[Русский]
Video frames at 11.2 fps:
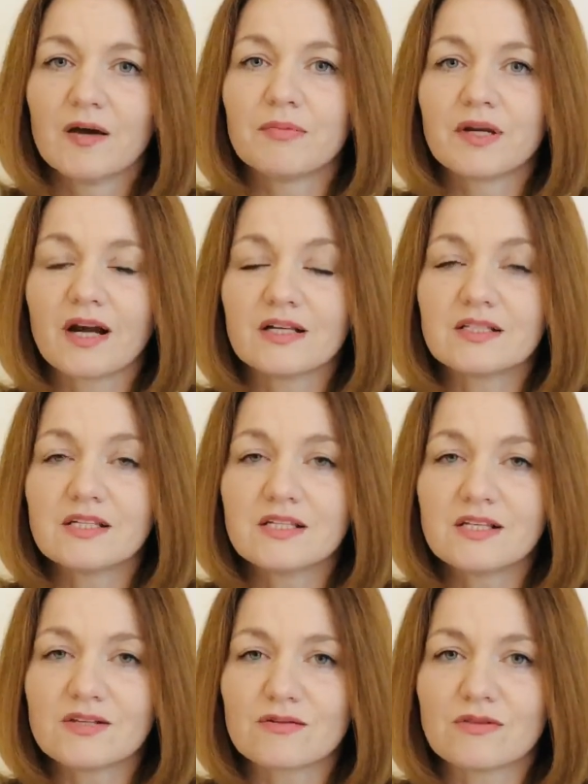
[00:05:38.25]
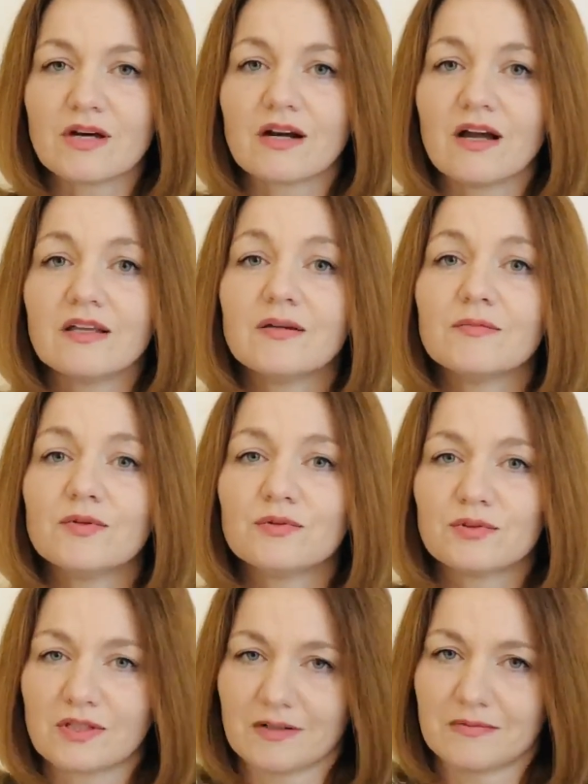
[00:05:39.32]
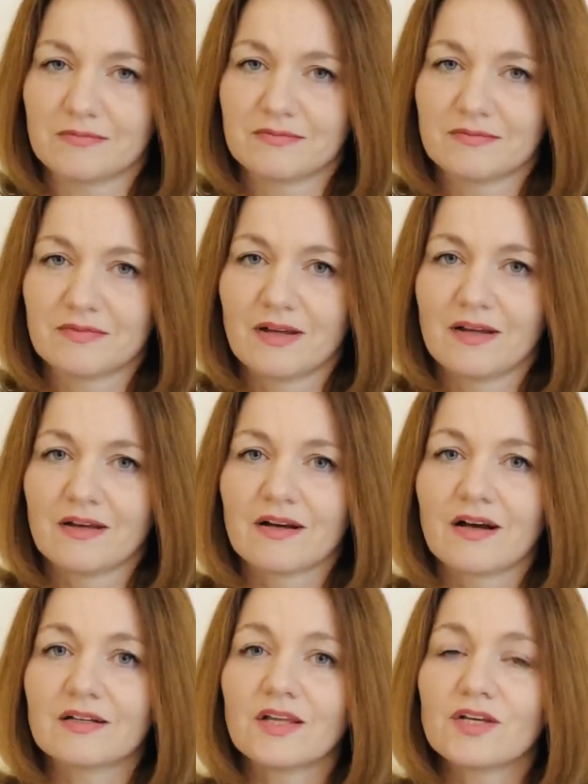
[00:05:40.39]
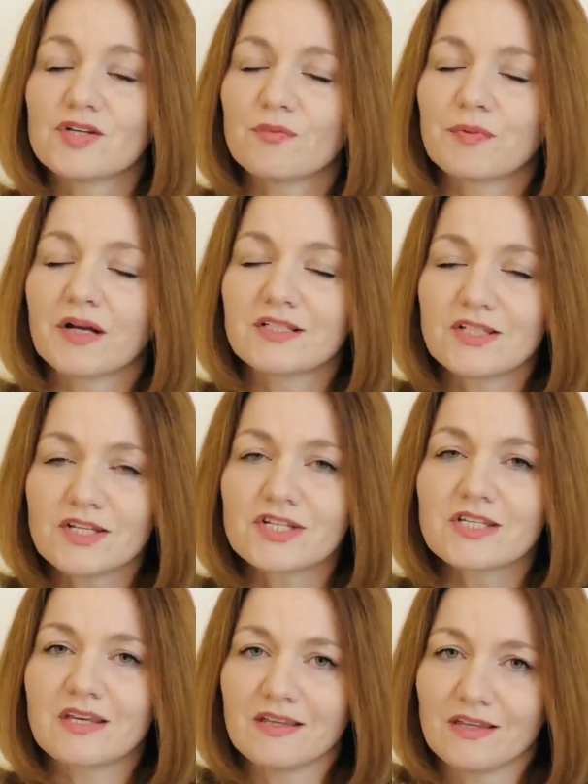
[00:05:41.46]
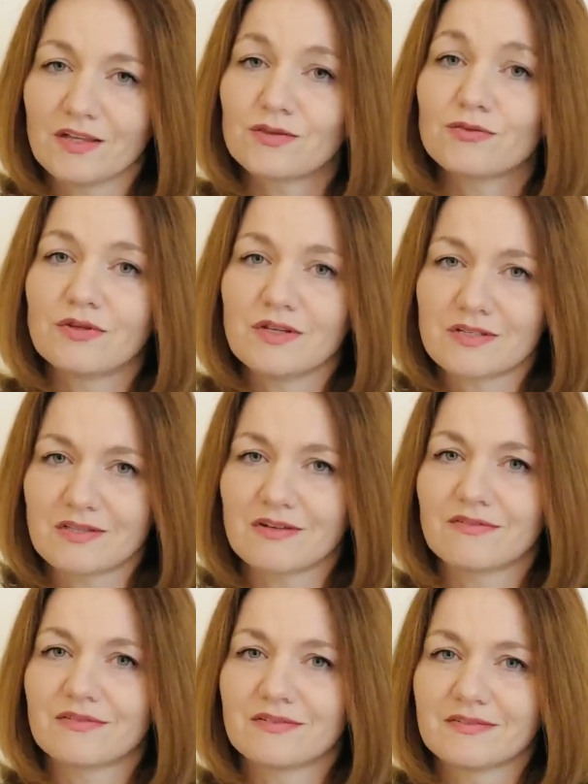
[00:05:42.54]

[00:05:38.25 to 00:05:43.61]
приходите сюда ранним утром – когда еще практически нет туристов.